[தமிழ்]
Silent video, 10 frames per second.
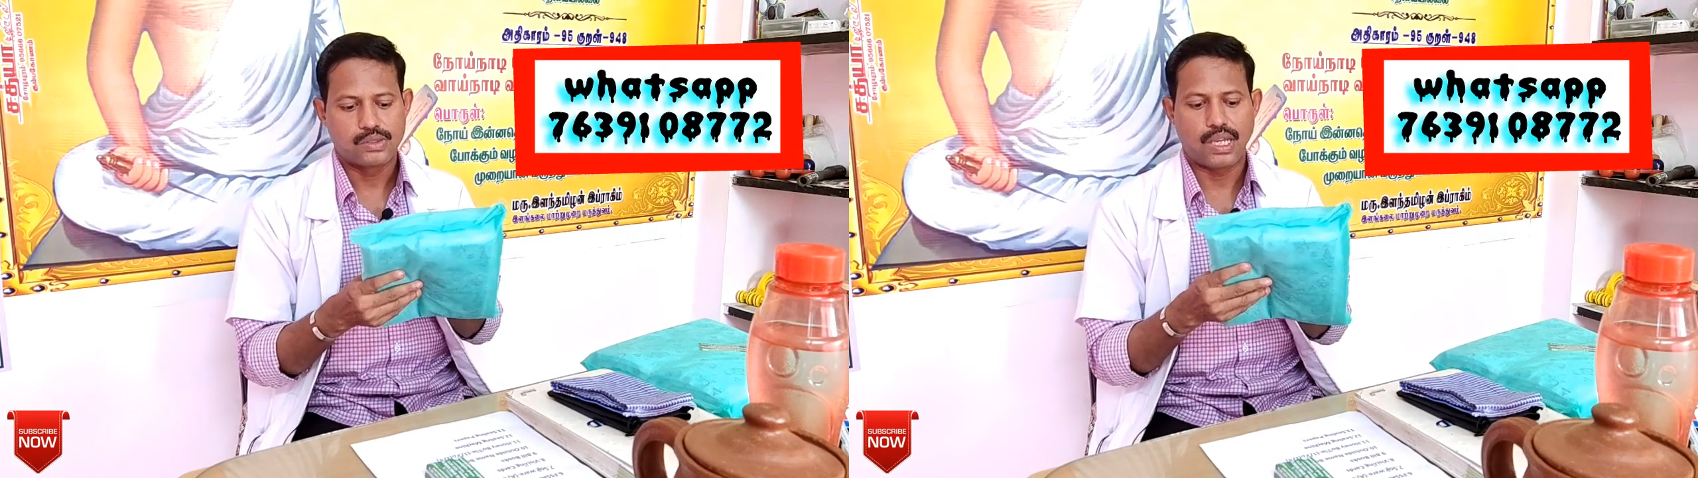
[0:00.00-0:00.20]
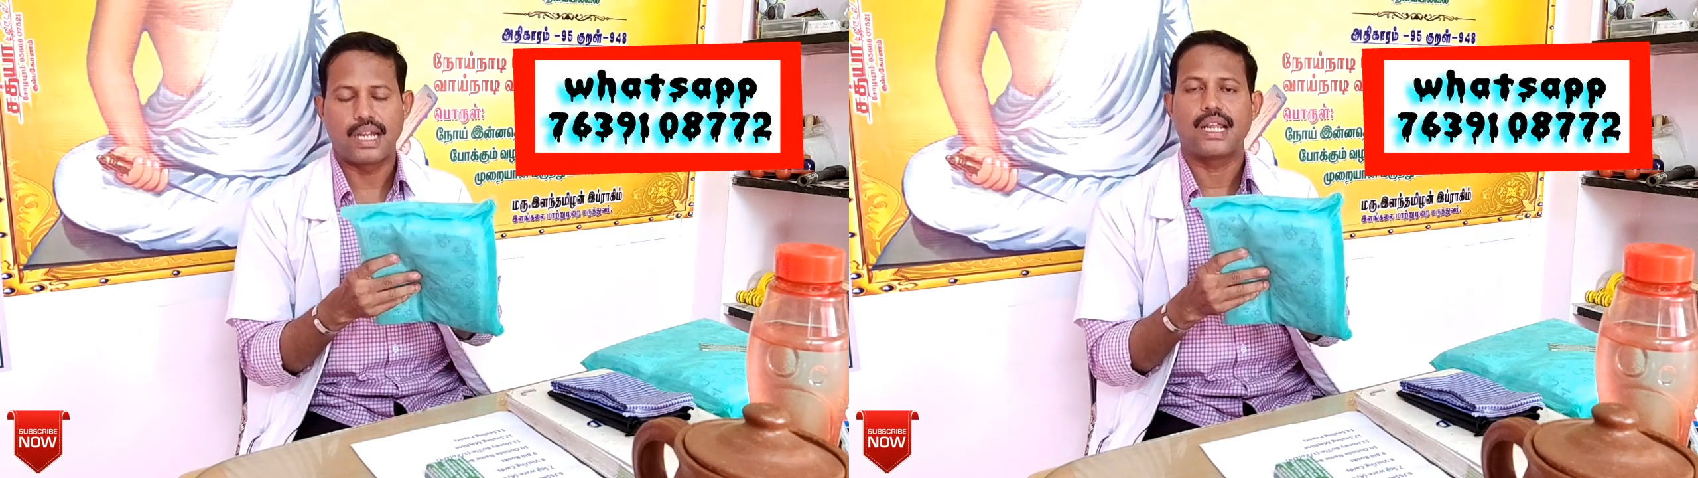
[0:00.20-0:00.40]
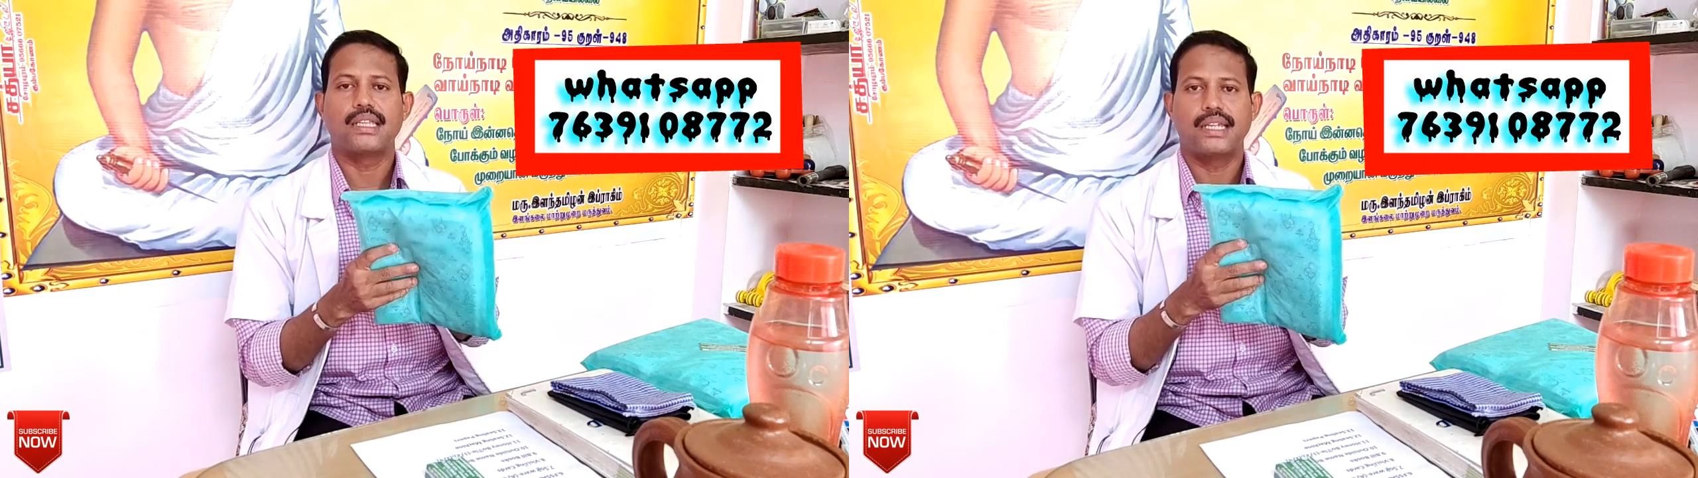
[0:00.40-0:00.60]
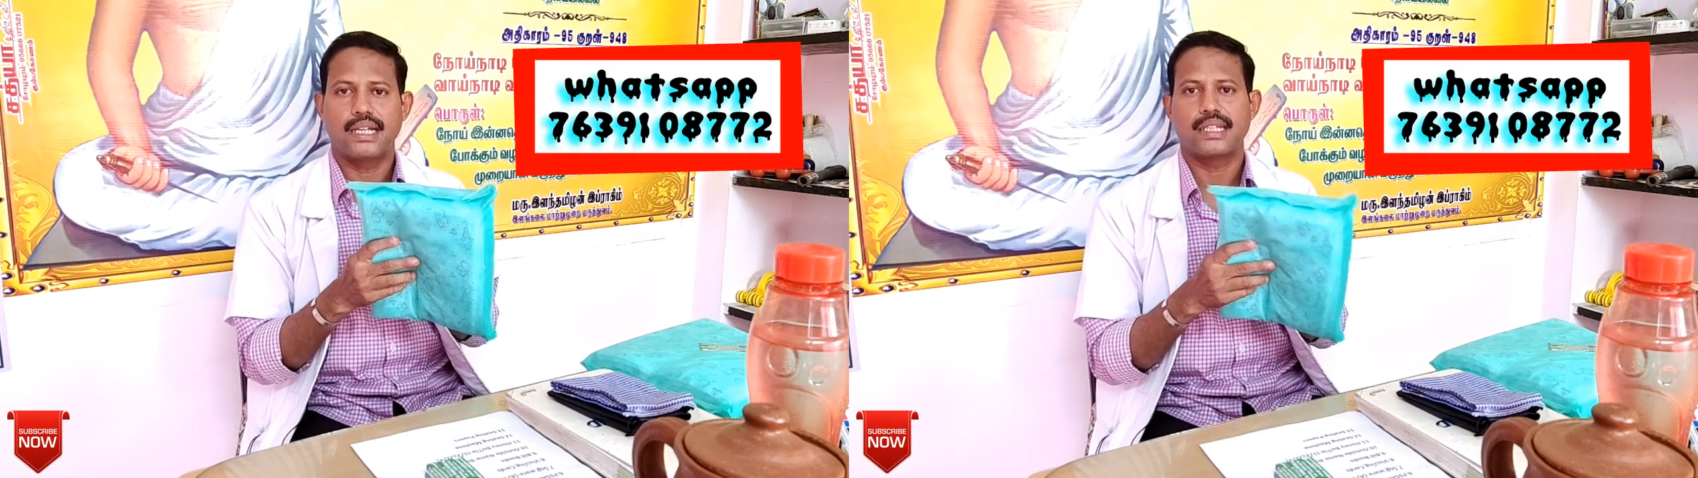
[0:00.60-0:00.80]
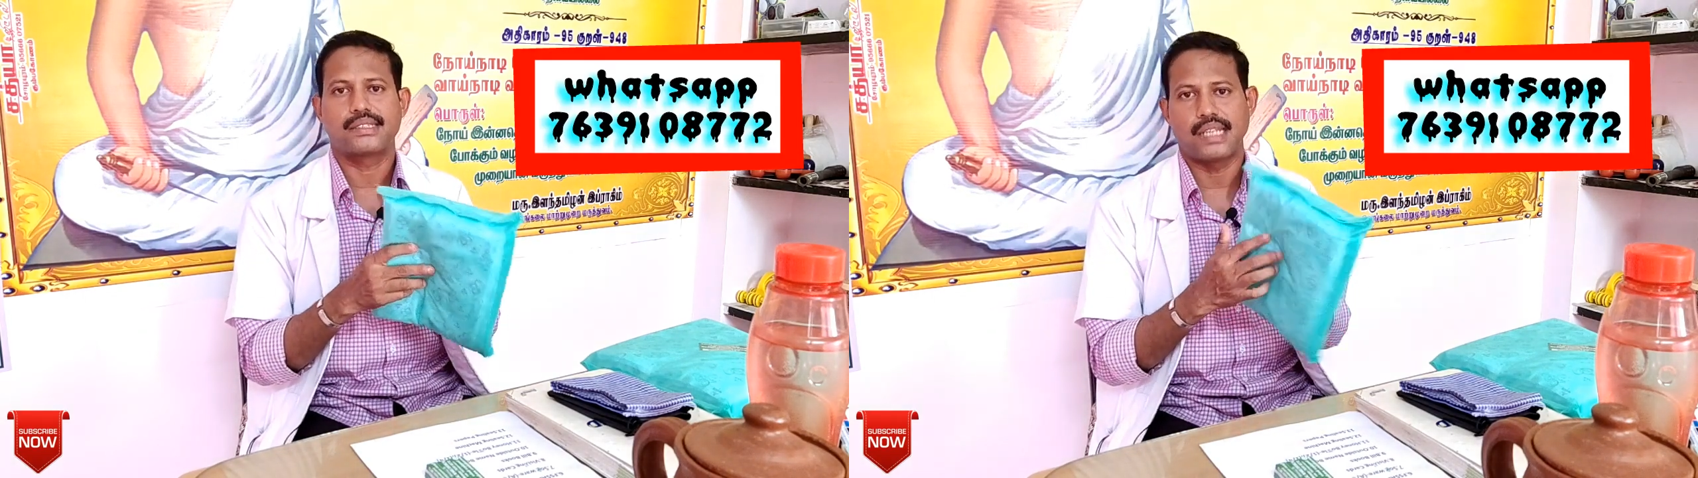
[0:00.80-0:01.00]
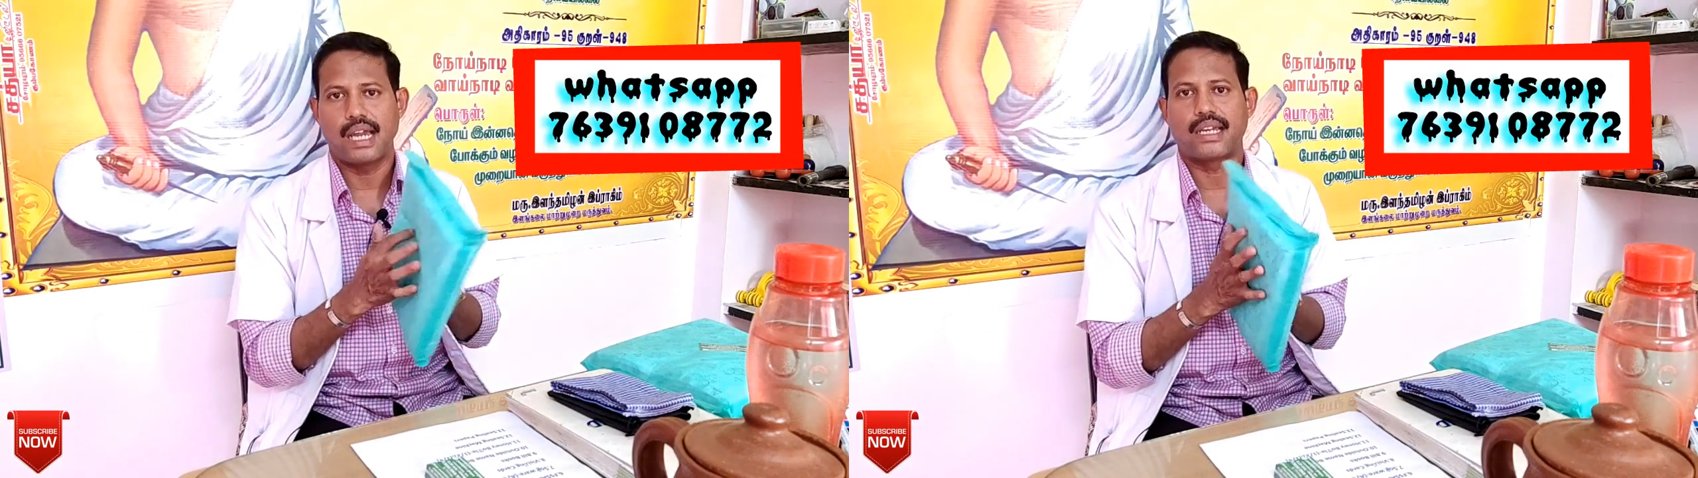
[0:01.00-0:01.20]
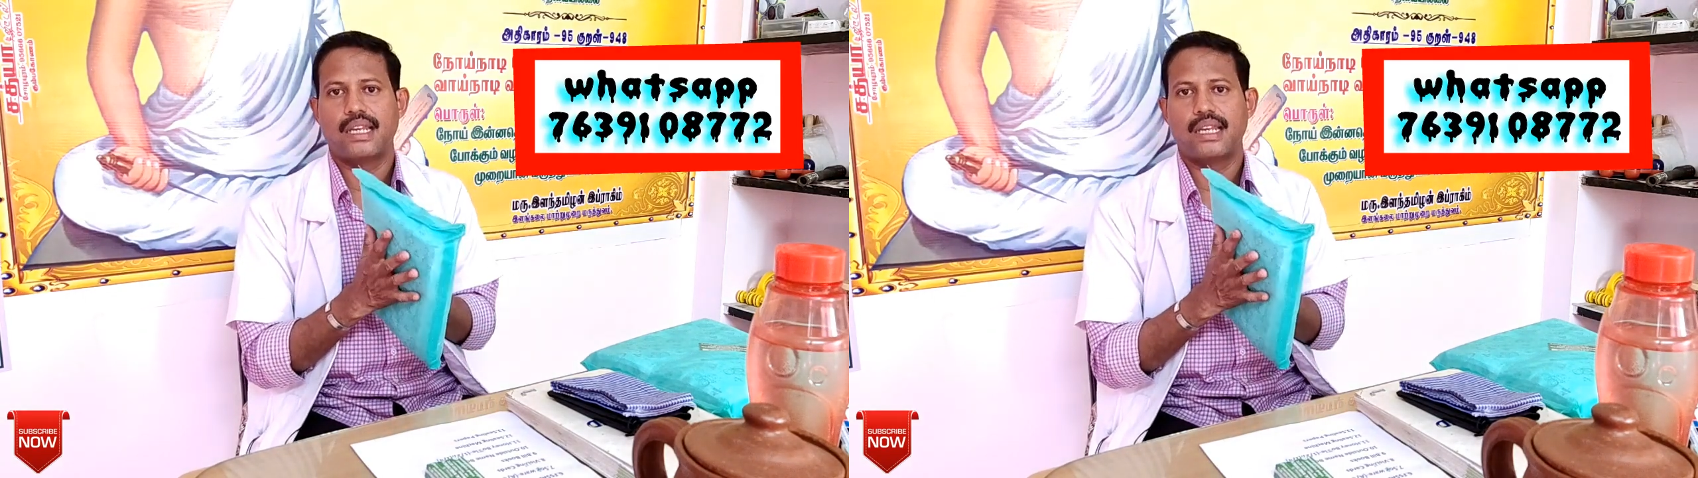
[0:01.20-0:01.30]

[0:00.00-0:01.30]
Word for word: ஸோ ஆனால் அது என்கிட்ட ஸ்டாக்